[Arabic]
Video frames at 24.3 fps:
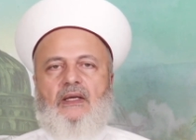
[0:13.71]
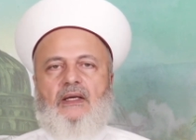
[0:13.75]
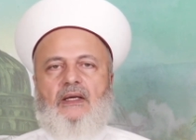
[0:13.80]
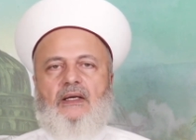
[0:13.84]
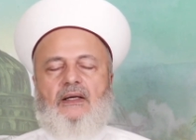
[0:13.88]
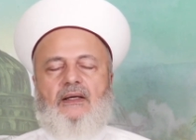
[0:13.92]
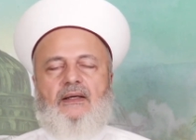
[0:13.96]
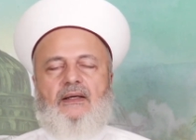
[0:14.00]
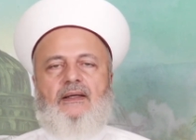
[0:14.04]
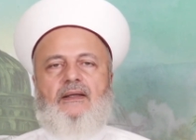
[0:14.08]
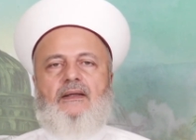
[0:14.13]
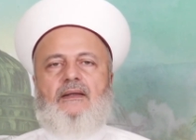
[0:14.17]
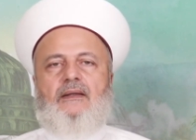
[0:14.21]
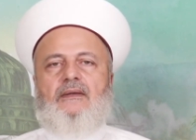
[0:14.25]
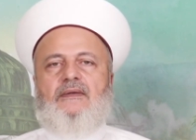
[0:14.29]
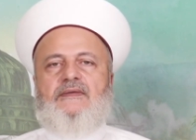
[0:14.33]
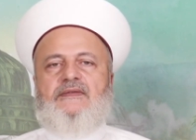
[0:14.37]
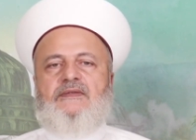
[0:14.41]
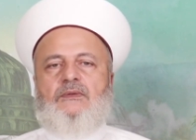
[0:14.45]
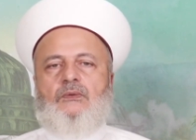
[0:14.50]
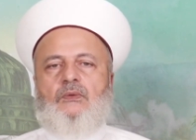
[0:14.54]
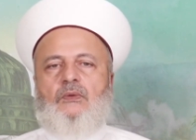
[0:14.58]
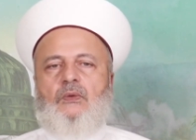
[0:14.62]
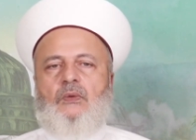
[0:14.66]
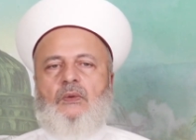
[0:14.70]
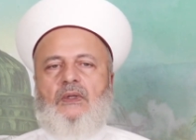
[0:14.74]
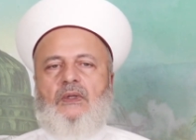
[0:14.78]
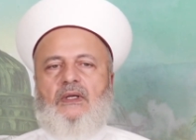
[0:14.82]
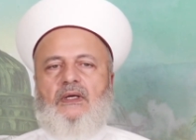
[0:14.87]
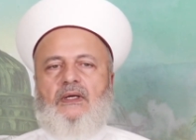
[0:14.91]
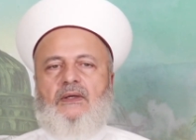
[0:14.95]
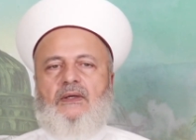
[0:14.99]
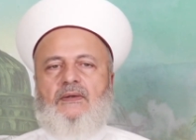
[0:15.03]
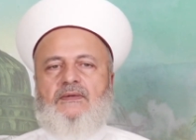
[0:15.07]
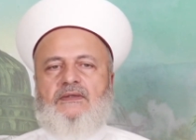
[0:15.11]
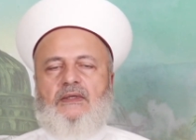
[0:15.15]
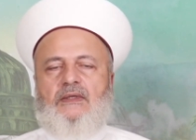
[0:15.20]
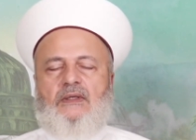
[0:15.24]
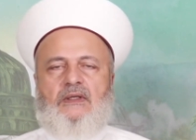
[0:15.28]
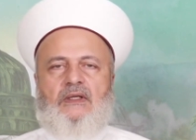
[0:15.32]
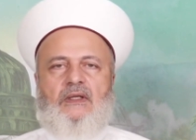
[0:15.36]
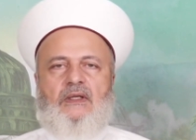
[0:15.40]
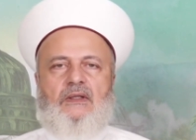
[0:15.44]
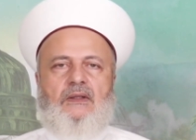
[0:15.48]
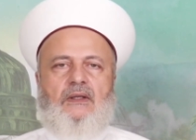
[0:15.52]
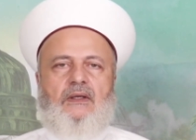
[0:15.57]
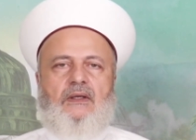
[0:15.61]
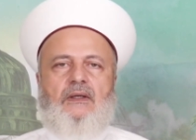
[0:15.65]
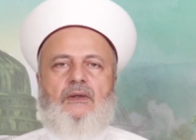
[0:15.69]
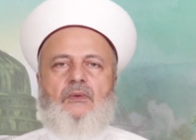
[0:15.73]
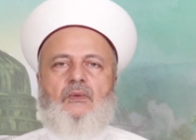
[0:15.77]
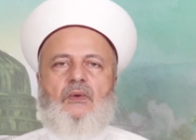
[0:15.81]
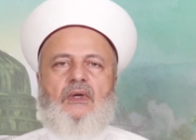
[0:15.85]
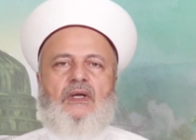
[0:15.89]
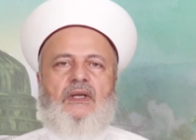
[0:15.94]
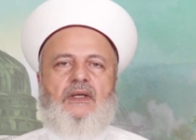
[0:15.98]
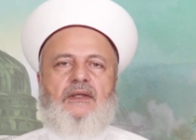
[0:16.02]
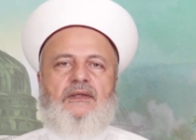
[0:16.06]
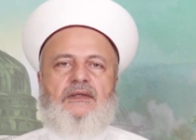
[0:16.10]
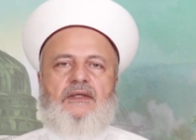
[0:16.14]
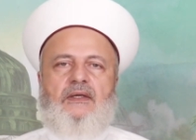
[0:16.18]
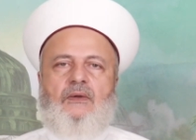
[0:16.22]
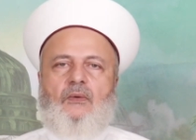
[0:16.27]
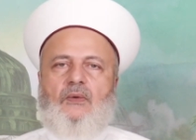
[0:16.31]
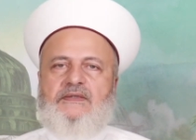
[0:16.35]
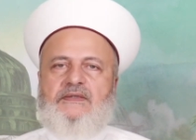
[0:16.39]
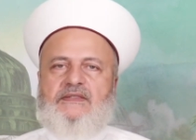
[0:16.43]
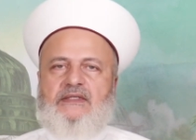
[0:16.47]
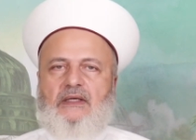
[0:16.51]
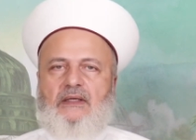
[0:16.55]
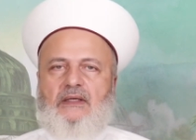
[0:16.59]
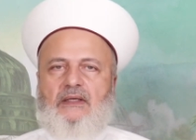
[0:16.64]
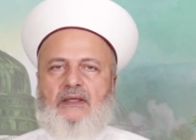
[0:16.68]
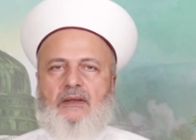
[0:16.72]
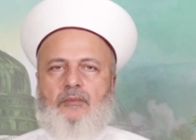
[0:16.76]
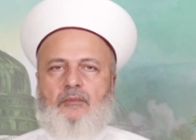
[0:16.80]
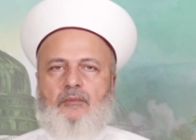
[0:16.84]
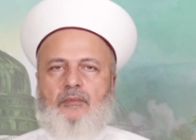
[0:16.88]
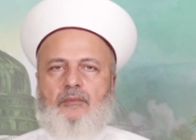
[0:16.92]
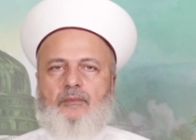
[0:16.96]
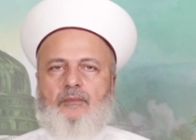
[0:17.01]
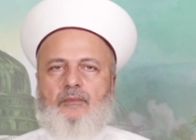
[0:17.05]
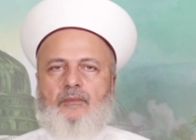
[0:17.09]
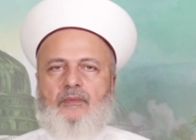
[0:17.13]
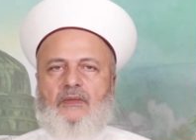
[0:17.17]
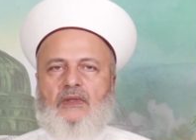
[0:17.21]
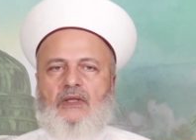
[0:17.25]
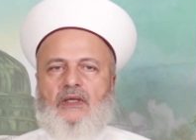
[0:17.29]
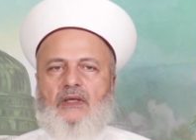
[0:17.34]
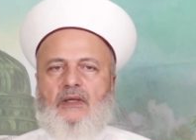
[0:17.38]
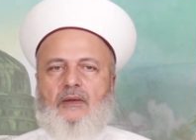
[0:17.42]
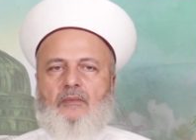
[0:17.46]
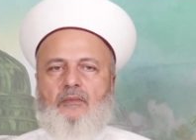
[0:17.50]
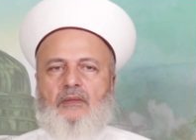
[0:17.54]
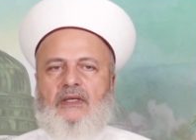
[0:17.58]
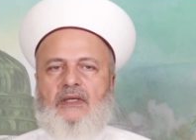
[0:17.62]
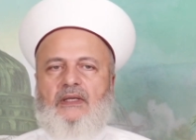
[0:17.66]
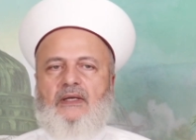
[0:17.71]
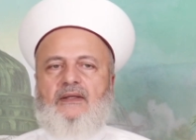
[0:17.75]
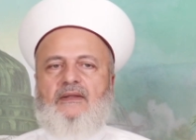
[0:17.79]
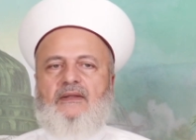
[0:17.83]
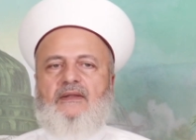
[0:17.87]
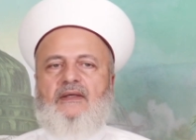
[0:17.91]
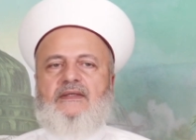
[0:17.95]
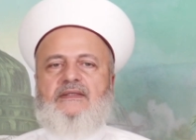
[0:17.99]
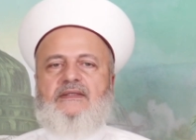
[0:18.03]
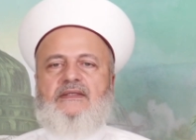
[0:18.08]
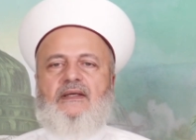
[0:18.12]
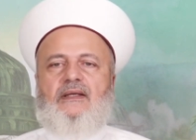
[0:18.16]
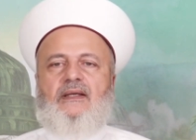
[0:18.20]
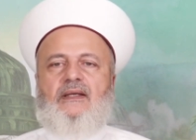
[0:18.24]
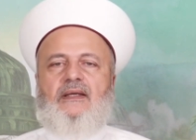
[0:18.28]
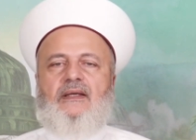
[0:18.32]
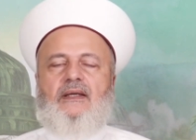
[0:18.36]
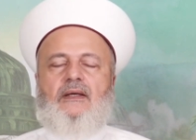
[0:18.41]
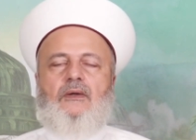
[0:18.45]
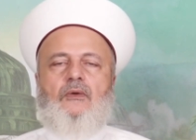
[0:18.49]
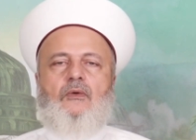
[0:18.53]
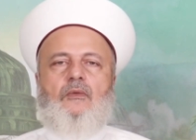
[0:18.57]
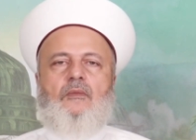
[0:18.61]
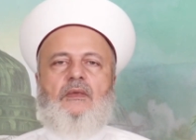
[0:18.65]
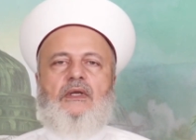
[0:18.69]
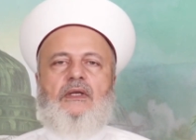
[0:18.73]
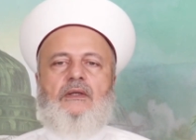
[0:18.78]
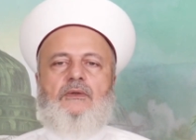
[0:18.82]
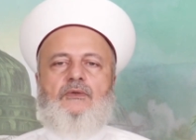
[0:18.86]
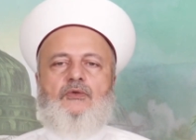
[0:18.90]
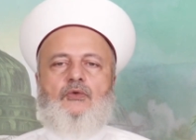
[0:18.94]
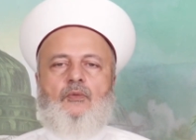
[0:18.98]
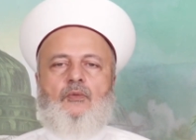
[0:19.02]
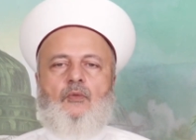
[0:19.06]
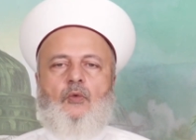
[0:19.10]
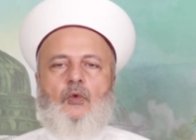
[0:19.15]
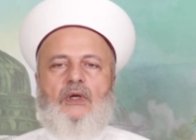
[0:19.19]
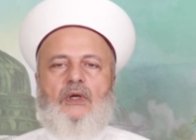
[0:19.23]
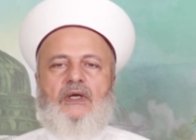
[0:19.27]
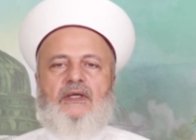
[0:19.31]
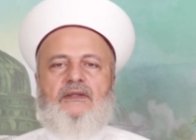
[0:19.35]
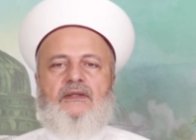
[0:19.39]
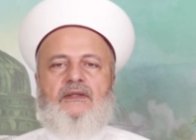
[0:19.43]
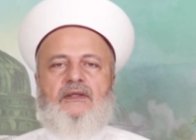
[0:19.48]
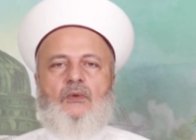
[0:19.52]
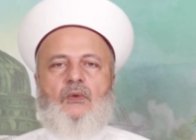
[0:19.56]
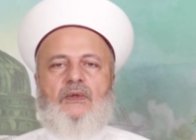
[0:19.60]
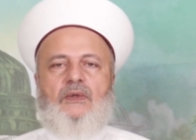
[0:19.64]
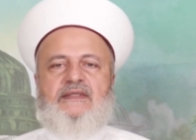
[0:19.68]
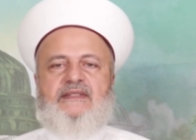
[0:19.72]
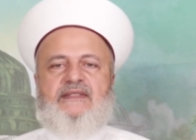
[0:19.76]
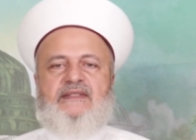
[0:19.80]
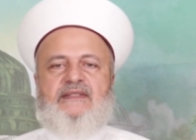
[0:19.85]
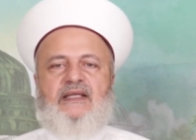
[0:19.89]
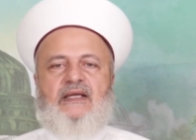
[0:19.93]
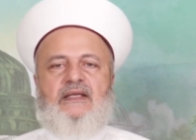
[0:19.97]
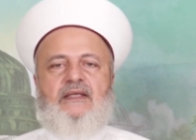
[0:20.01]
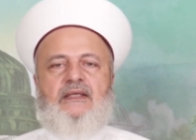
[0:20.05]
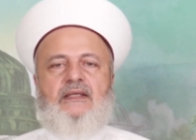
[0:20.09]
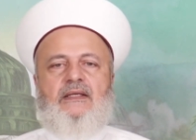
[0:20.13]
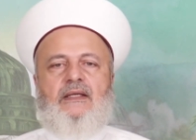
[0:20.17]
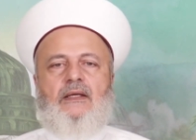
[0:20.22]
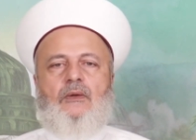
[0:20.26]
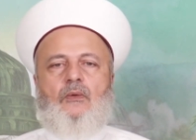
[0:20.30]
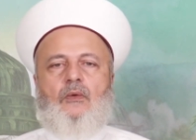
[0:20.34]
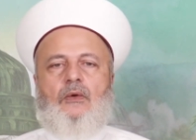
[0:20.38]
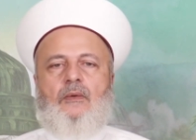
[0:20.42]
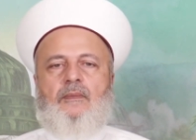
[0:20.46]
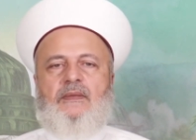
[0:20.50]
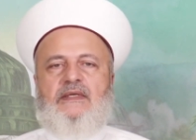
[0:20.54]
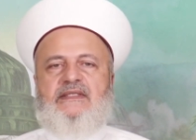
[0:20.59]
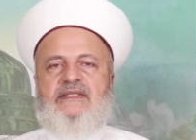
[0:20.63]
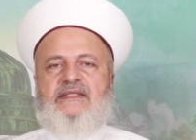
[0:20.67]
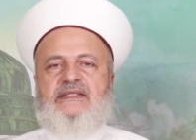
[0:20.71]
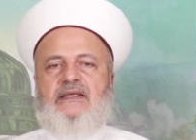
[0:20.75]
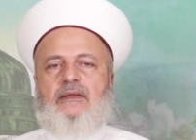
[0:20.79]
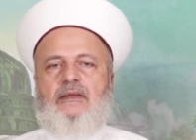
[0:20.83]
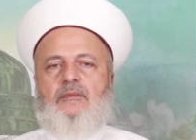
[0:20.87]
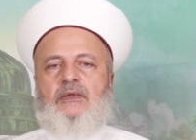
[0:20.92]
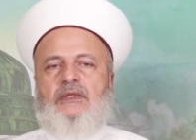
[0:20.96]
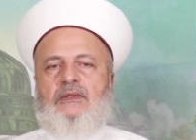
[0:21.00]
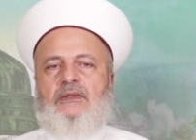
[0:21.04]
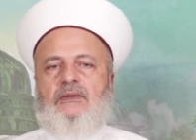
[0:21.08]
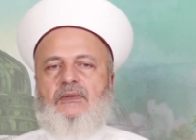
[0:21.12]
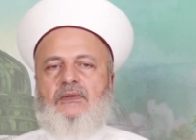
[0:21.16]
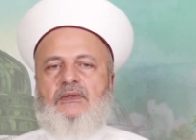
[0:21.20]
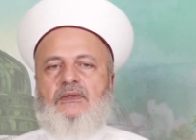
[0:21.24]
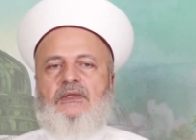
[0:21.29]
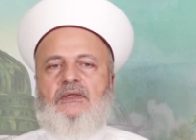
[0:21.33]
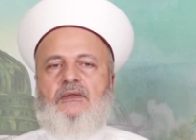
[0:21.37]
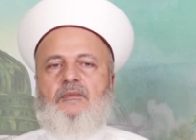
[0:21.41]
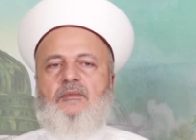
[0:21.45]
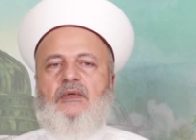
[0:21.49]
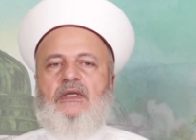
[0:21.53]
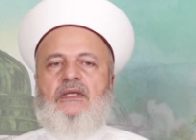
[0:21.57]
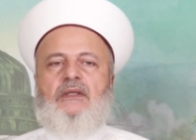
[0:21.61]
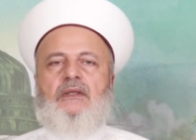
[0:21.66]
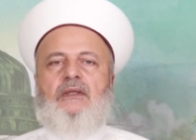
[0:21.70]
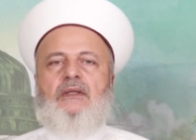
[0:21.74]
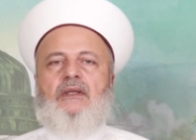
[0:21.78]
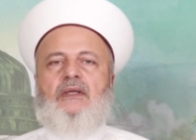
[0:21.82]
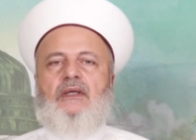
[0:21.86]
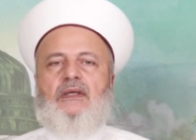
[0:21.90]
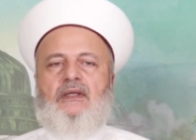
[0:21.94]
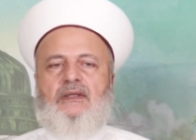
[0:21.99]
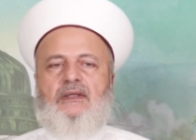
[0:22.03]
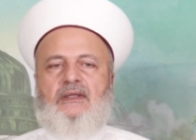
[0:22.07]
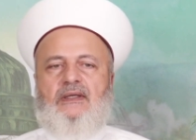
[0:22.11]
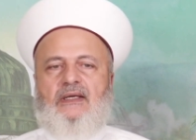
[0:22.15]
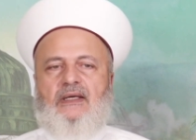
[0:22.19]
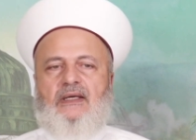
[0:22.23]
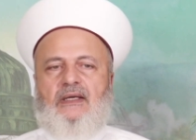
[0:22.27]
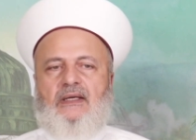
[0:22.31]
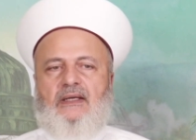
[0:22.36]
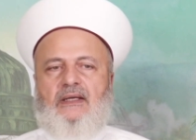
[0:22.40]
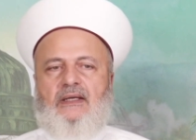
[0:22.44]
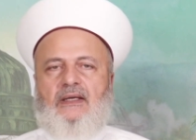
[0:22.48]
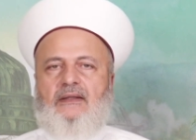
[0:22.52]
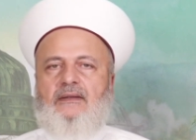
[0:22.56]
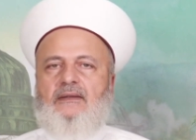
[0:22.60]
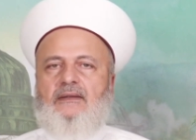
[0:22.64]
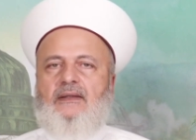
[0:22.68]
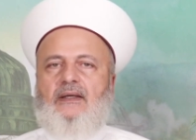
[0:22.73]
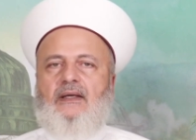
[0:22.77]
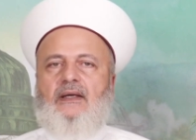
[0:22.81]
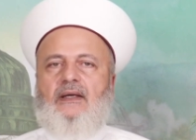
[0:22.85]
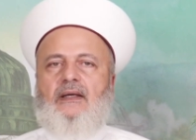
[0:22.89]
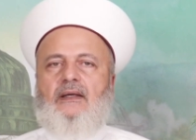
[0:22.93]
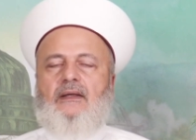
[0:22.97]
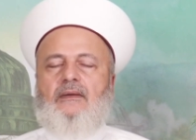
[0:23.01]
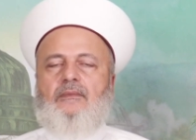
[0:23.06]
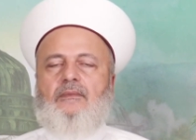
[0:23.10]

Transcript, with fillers: قال رسول الله صلى الله عليه وسلم من اغتسل يوم الجمعة واستن ومس من طيب إن كان عنده